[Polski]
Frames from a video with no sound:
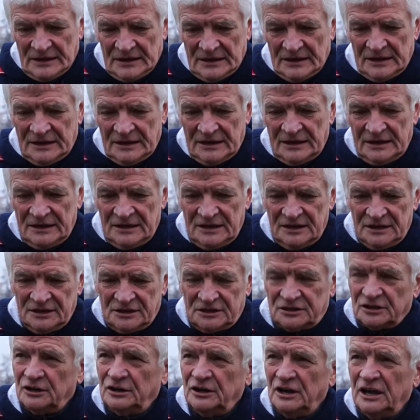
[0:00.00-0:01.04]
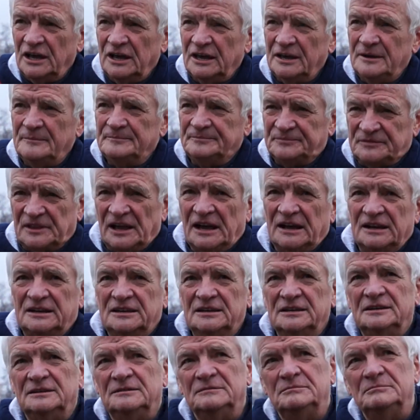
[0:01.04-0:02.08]
E, Chwalony to, wszędzie. Tak, tak
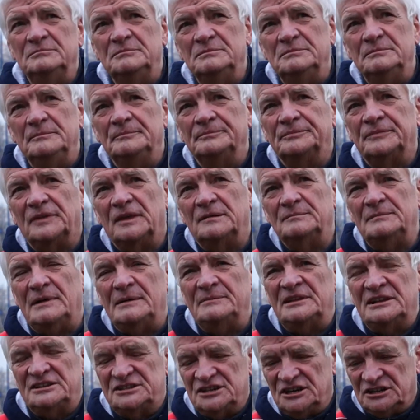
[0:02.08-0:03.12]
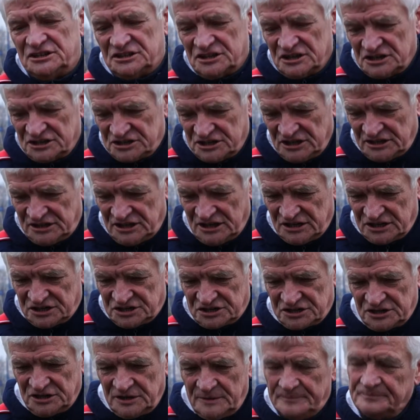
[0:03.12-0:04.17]
mam nadzieję, że
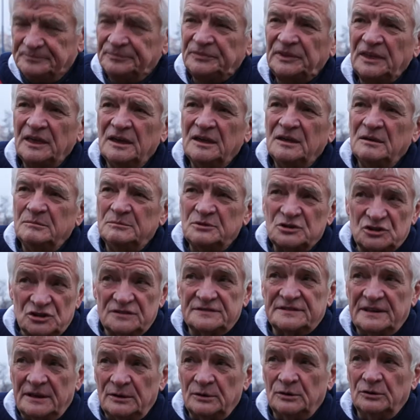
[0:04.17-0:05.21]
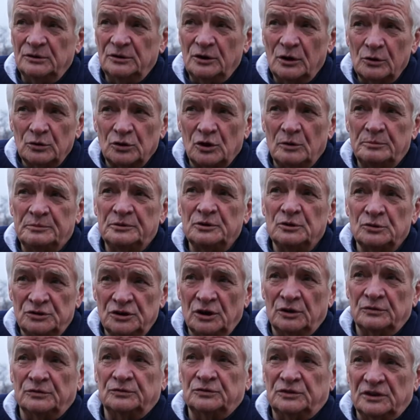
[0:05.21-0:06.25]
też y, Mistrzostwa Europy
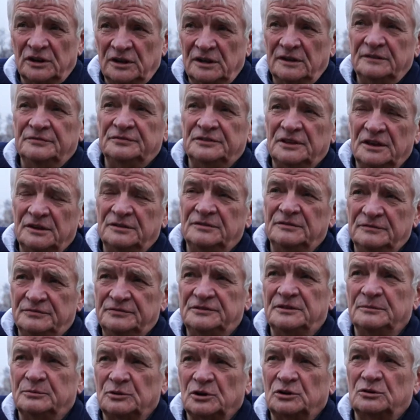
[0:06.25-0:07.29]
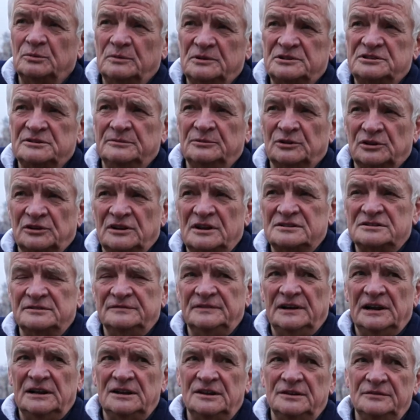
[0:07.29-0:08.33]
Juniorów, które w, tej, w tym roku będziemy
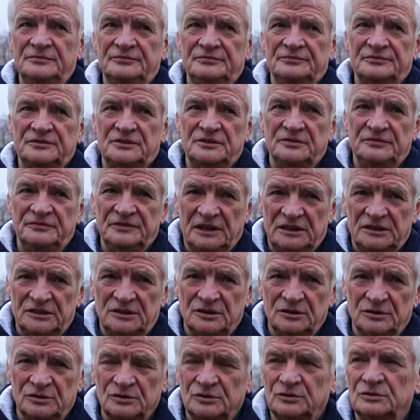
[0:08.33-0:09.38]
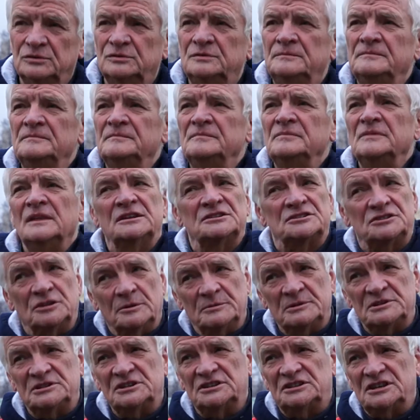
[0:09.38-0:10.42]
organizowali w kwietniu, że to
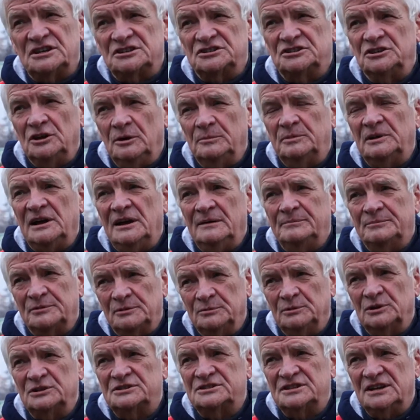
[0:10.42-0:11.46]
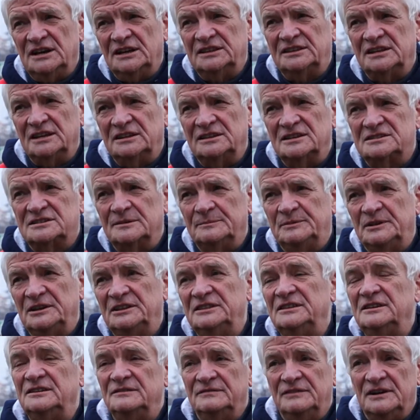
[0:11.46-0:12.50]
będzie też dobra promocja tej
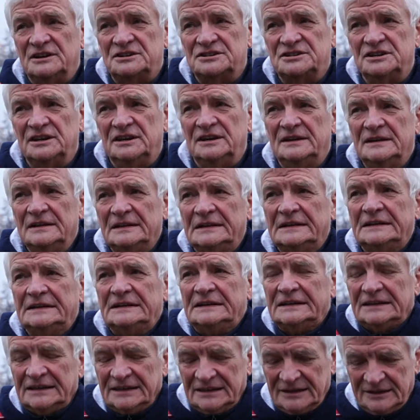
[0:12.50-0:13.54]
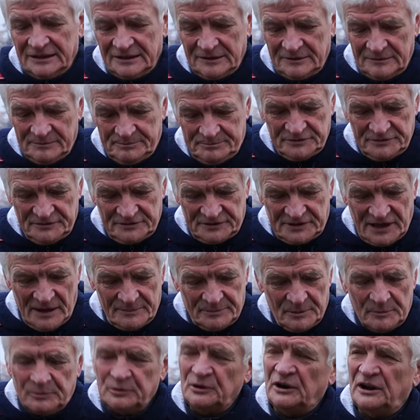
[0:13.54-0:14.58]
dyscypliny i właśnie y, ta
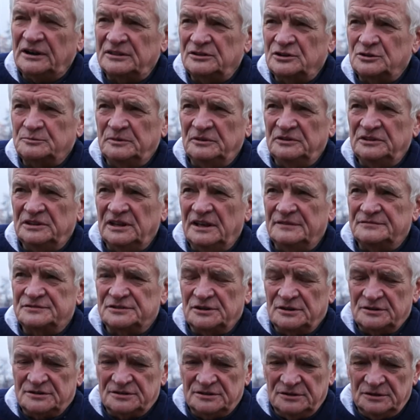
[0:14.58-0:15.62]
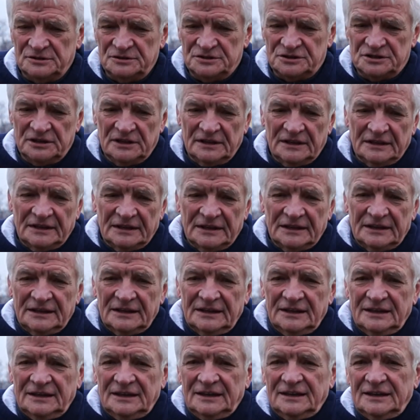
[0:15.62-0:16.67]
popularność powinna wzrosnąć.
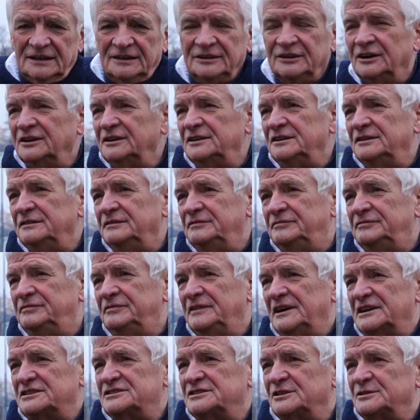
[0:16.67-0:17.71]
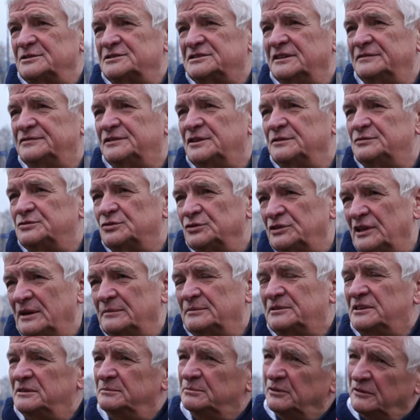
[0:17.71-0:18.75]
No i ważne rozgrywki w
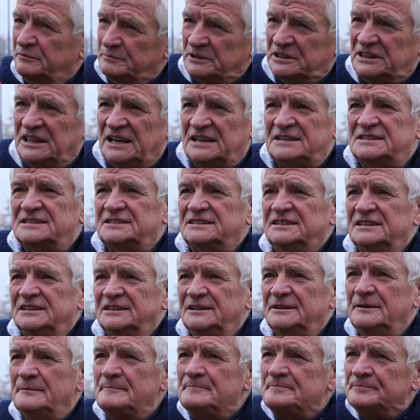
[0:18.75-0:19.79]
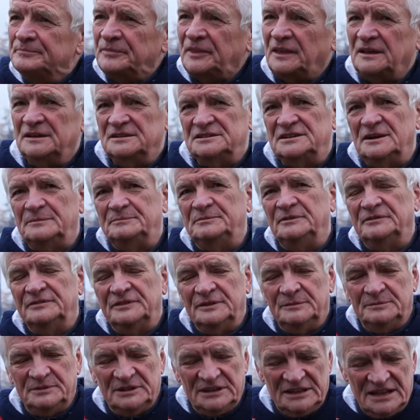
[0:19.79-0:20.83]
siódemki, bo w piętnastki, że jak
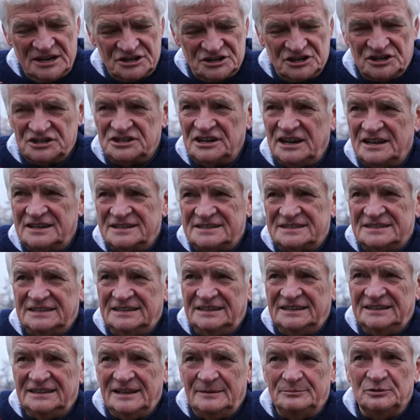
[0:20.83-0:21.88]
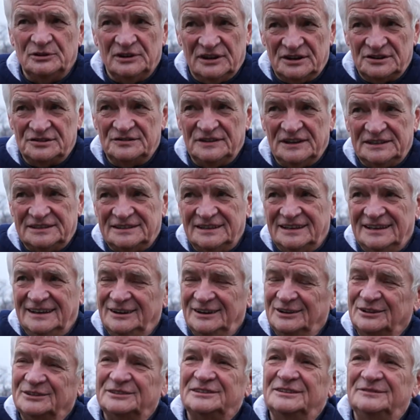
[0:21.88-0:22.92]
powiem, nasze szanse na Puchar Świata
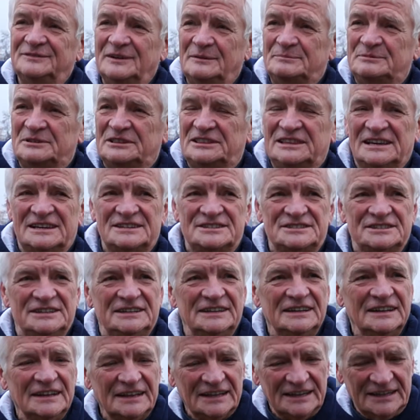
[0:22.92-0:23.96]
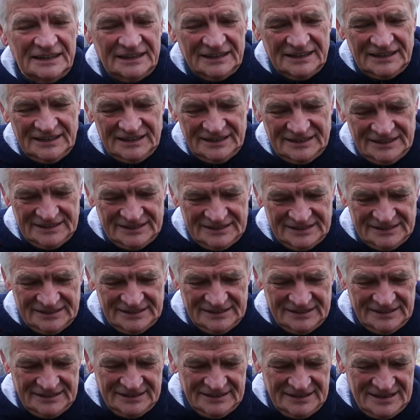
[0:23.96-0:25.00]
Londyn 2015
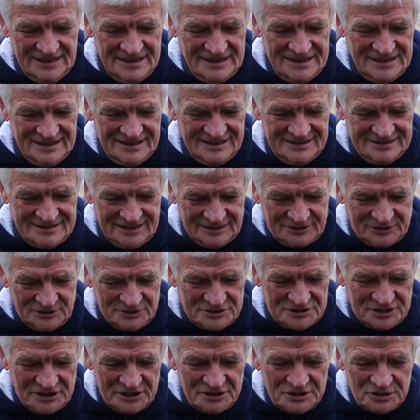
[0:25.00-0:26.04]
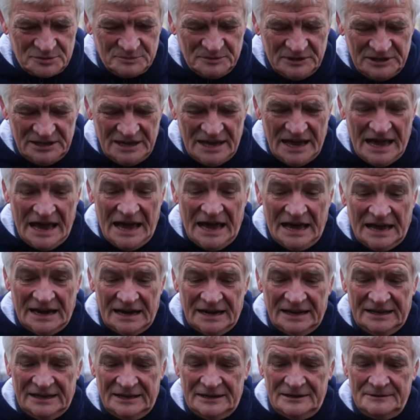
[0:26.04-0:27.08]
Yy, zakończyliśmy. zakończyliśmy,
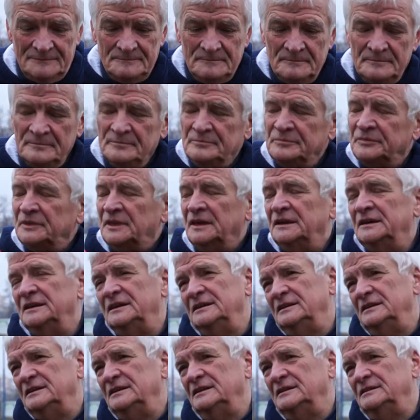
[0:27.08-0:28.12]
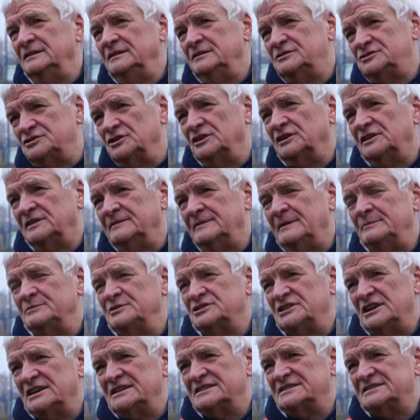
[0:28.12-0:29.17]
ale yy, ciągle mamy
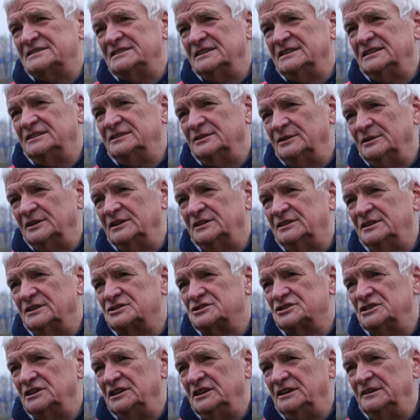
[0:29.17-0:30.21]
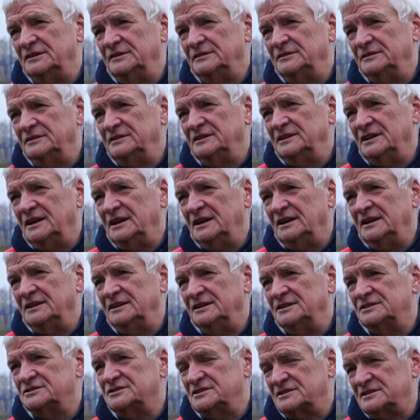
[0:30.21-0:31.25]
szanse teoretyczne na
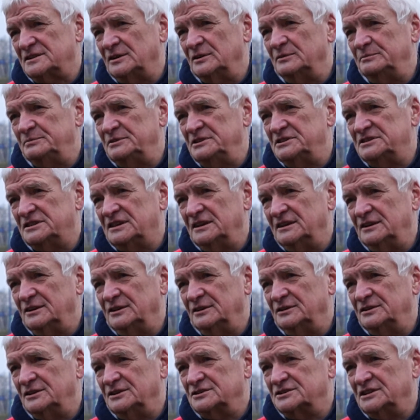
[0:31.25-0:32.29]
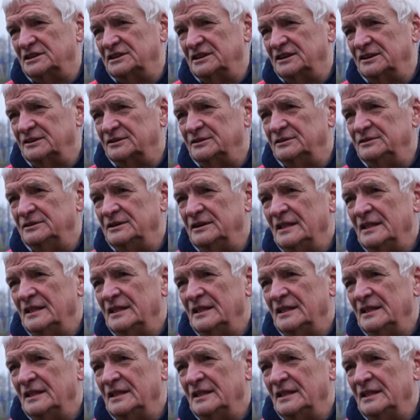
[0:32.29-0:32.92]
Igrzyska Olimpijskie Rio de Janeiro.